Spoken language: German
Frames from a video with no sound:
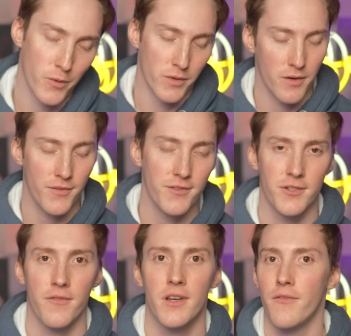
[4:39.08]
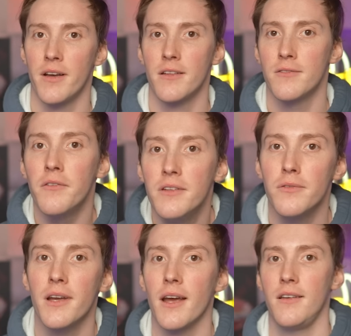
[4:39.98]
Gut, ne, Wissenschaftler waren jetzt noch nie so
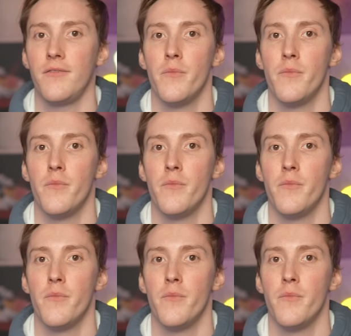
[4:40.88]
kreativ im